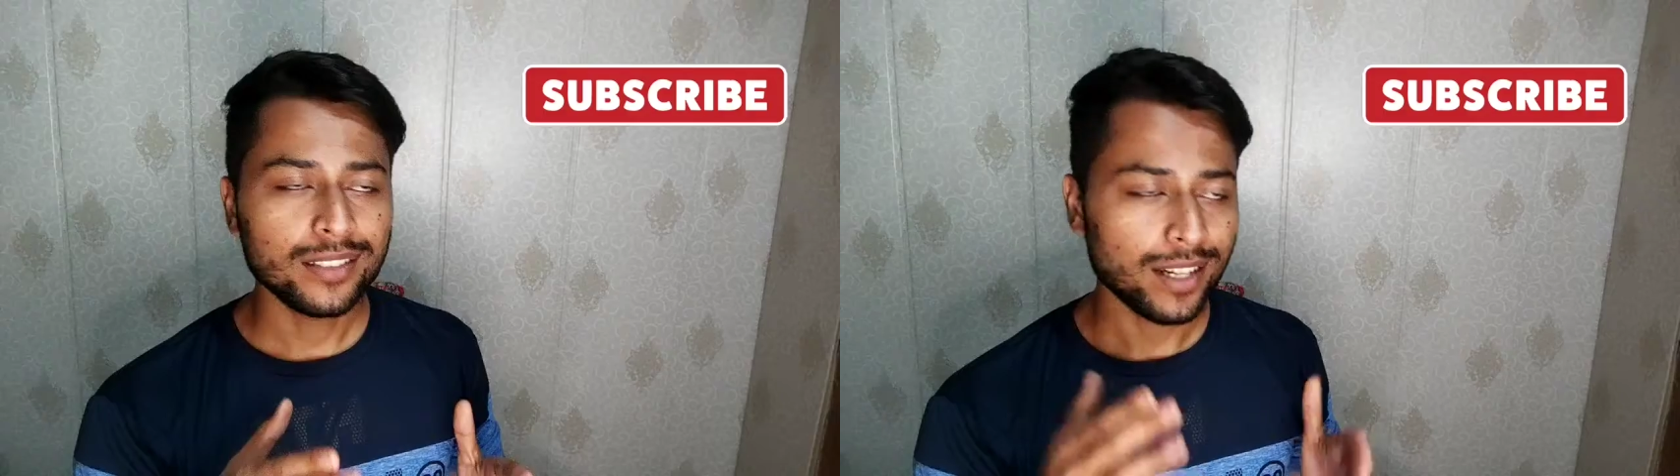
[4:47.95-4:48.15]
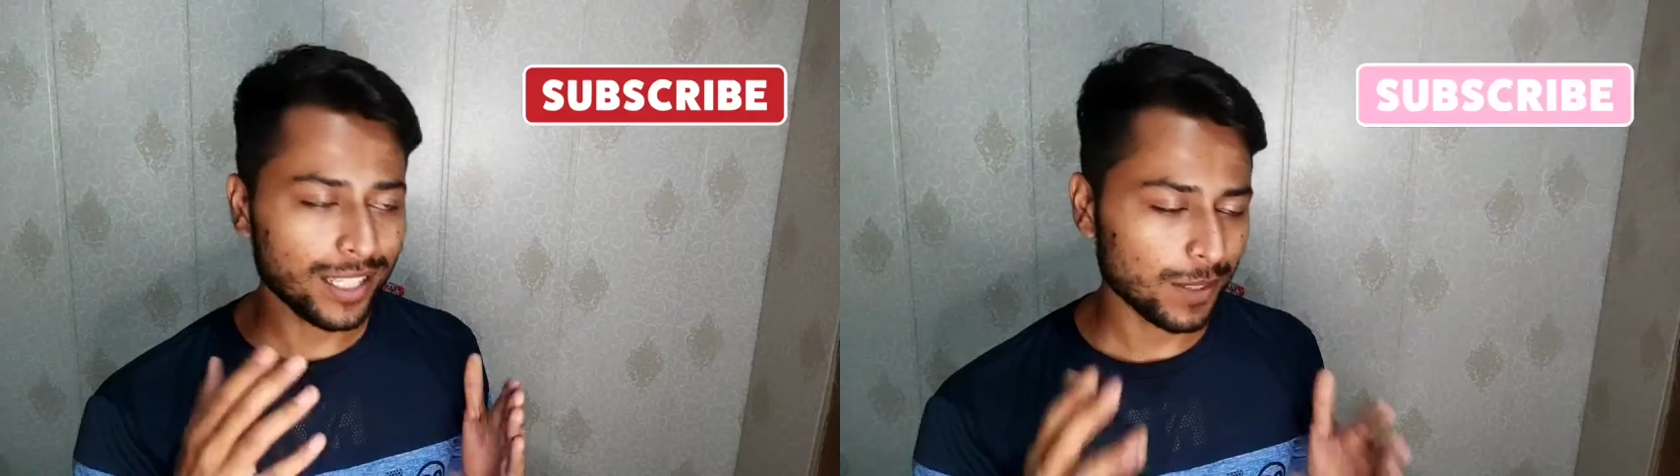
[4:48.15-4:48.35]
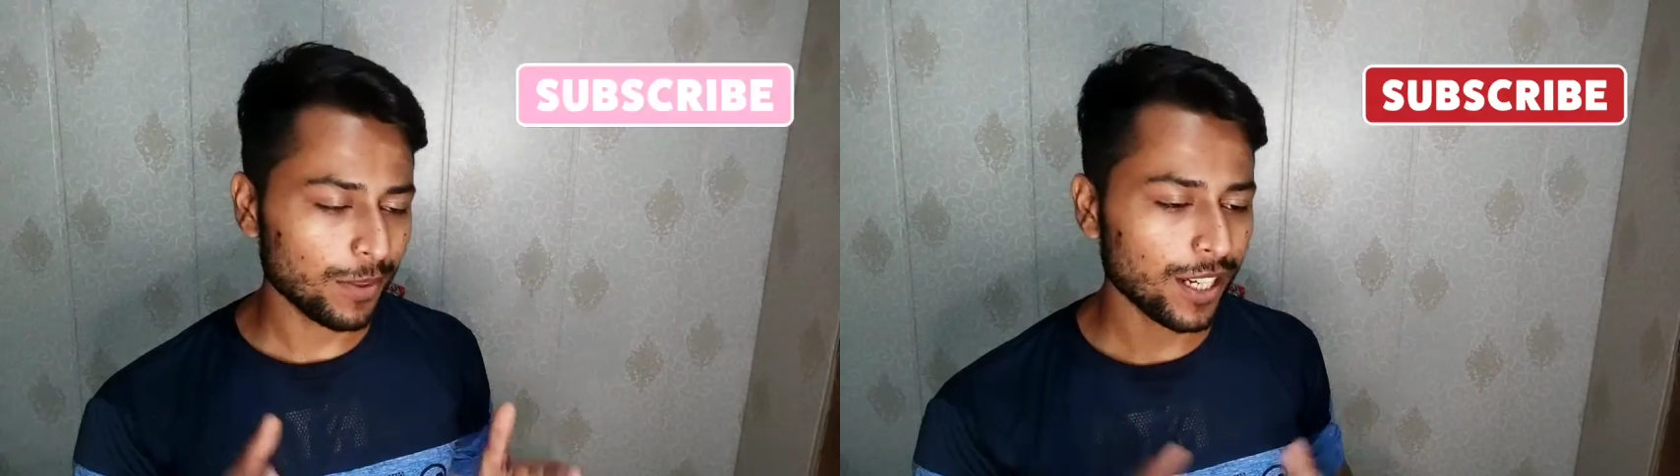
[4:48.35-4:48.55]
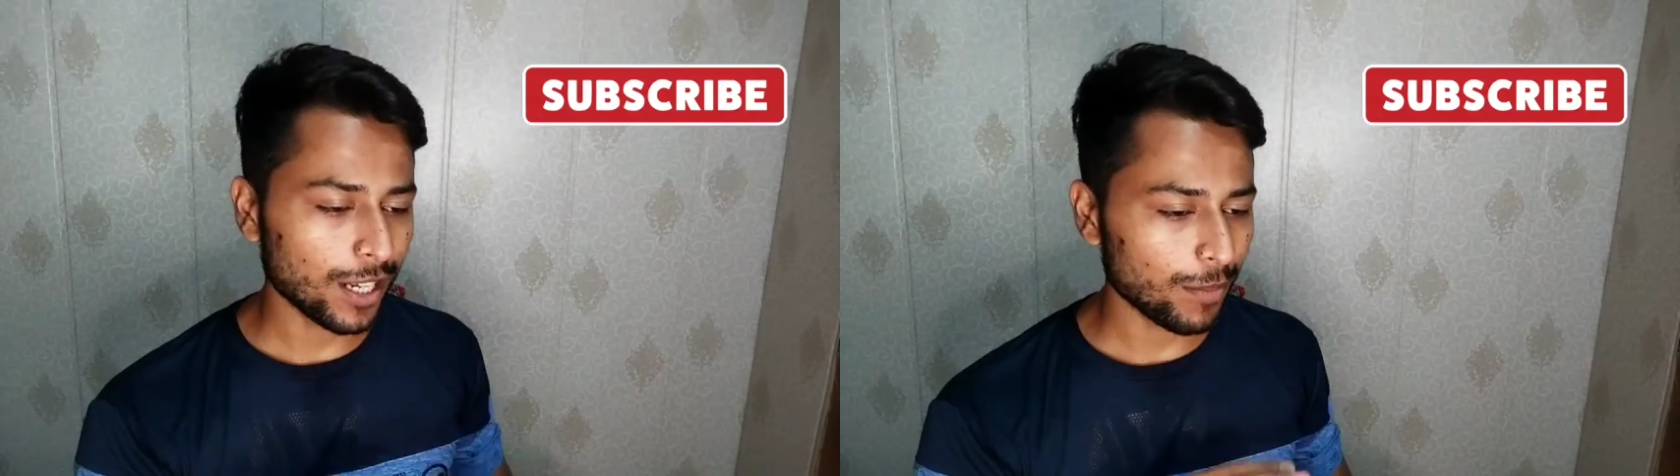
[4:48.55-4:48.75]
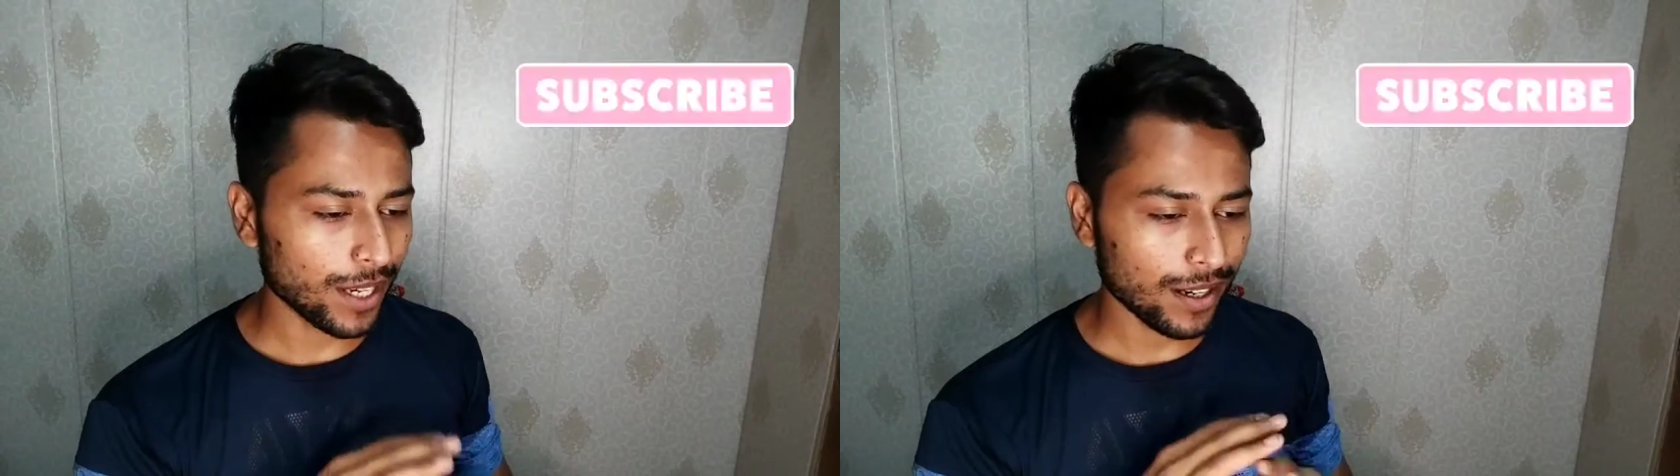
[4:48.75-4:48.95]
चैनल्स
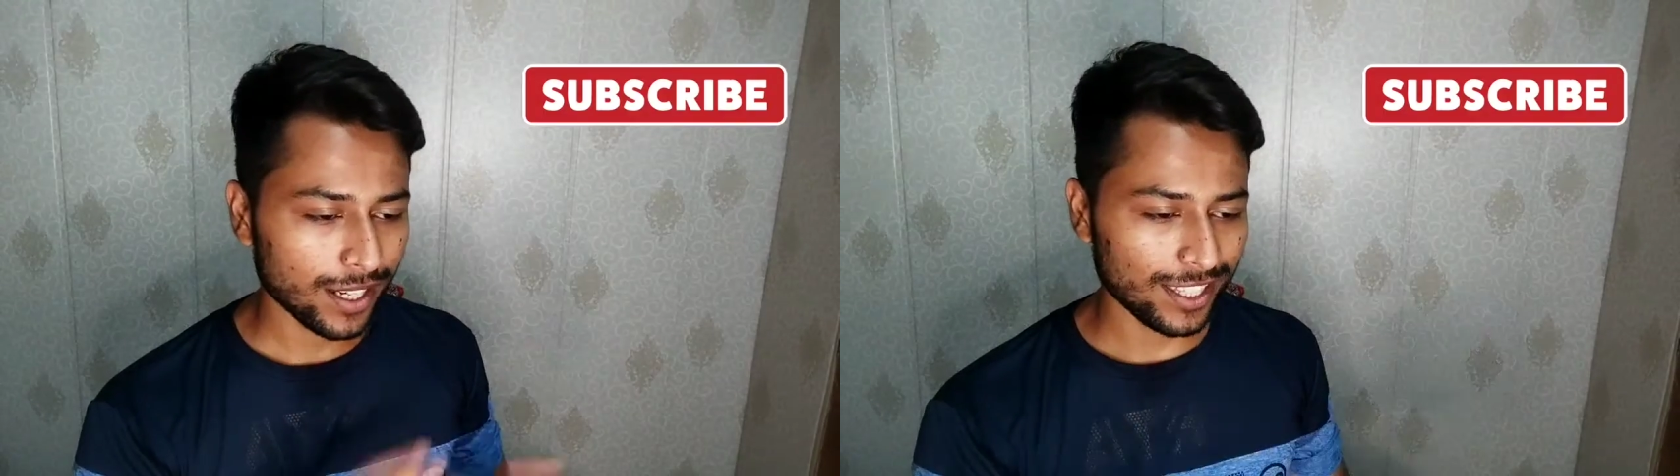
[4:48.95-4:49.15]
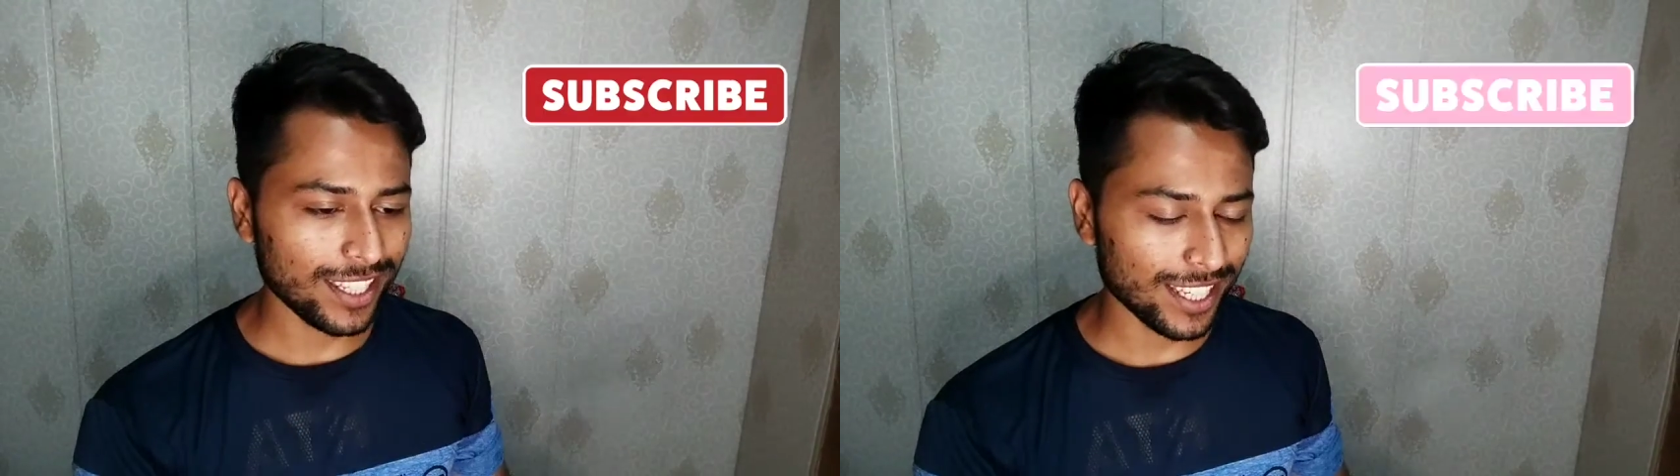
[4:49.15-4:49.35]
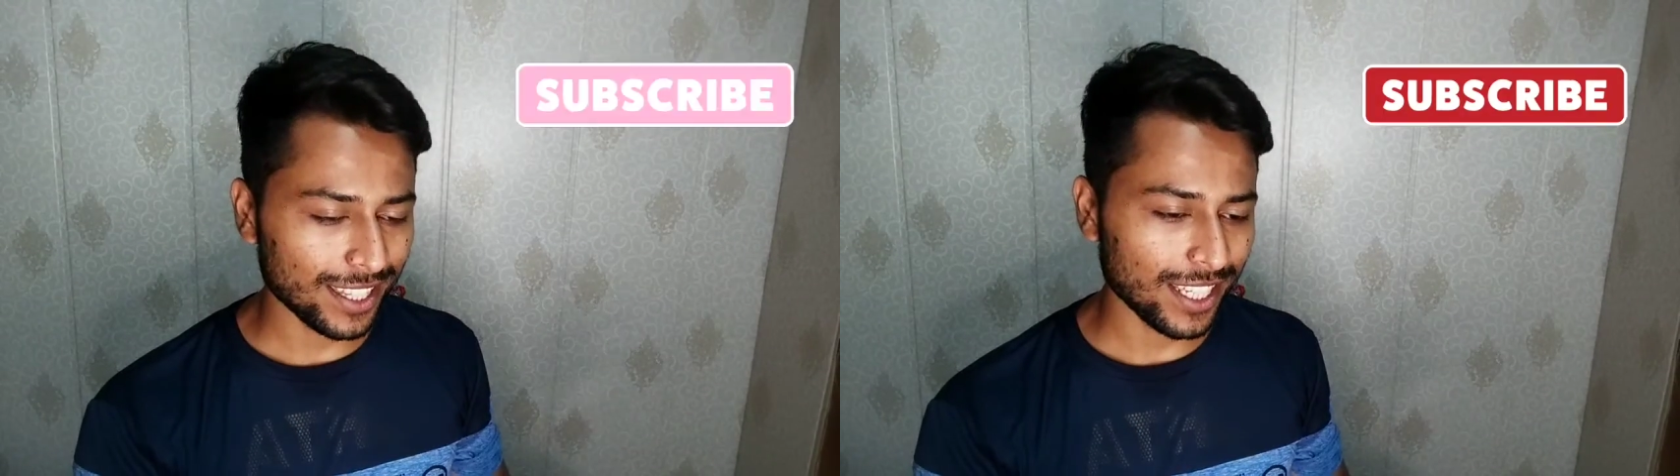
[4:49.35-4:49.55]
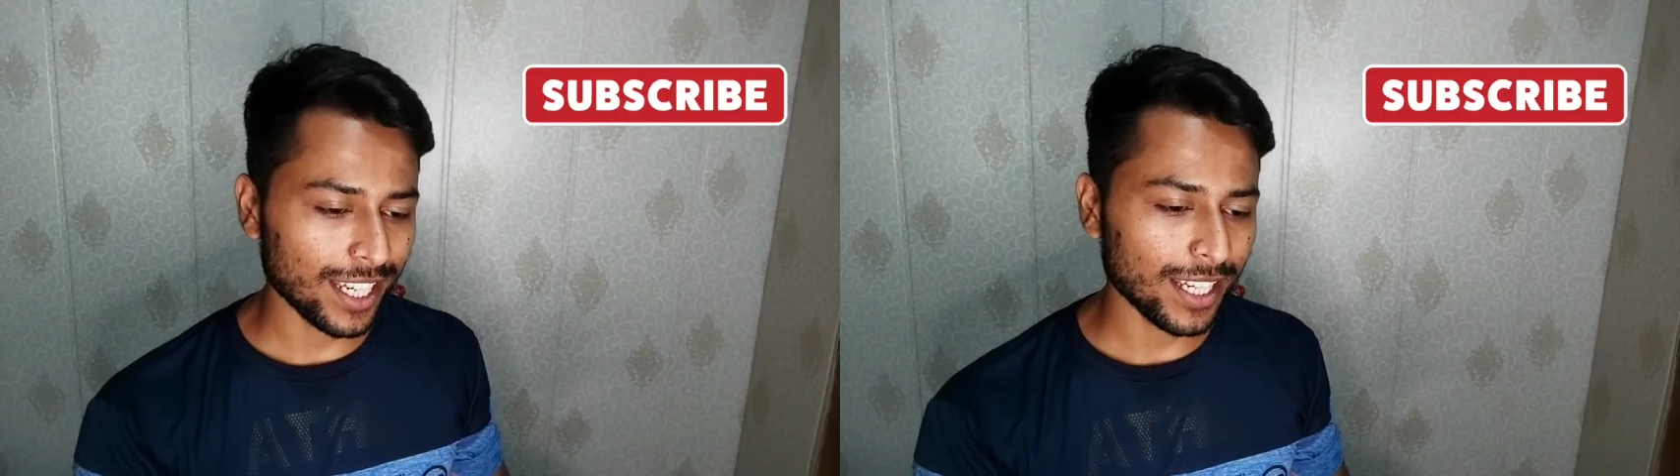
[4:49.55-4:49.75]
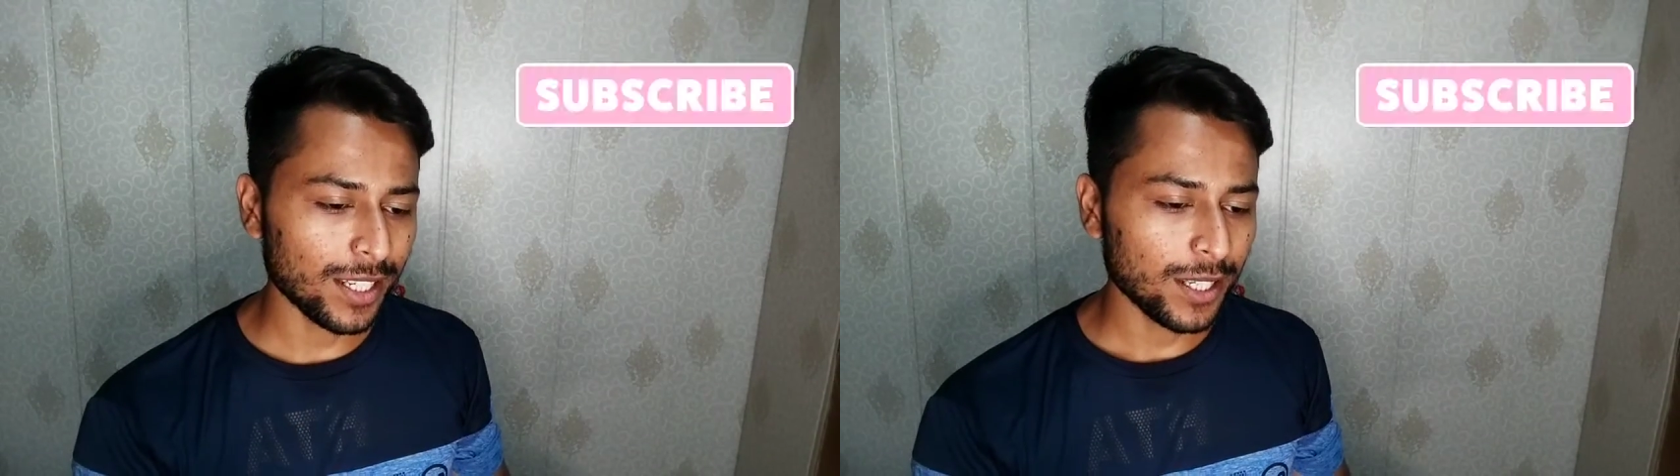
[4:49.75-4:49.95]
वगैरह पे आती रहती
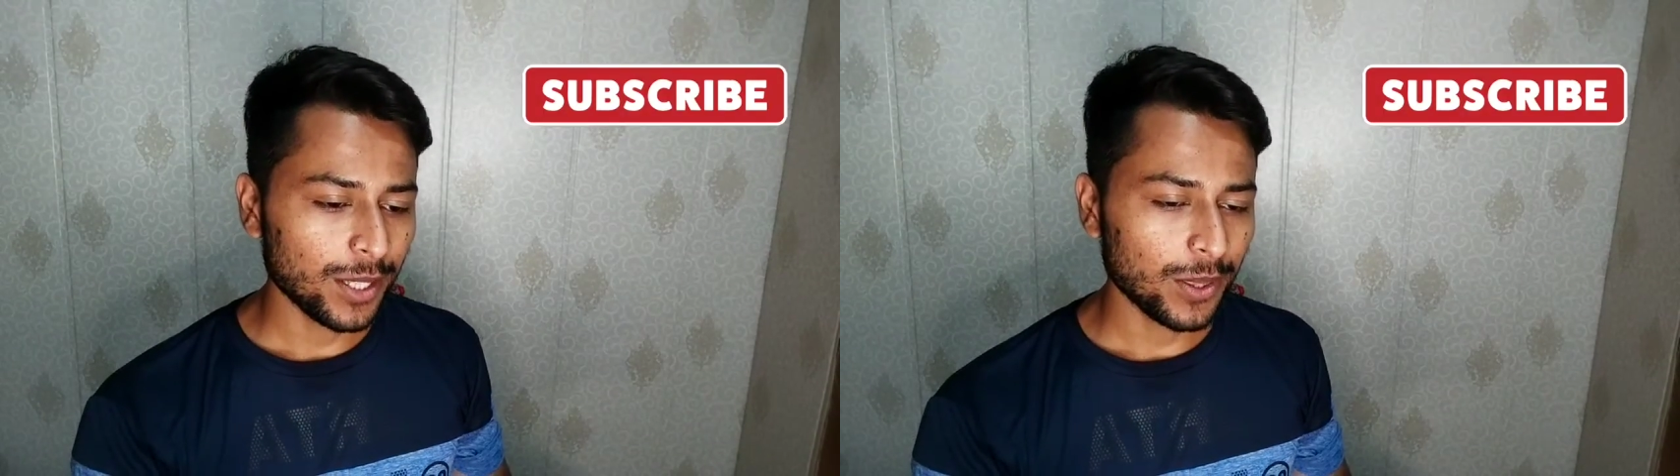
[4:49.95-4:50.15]
है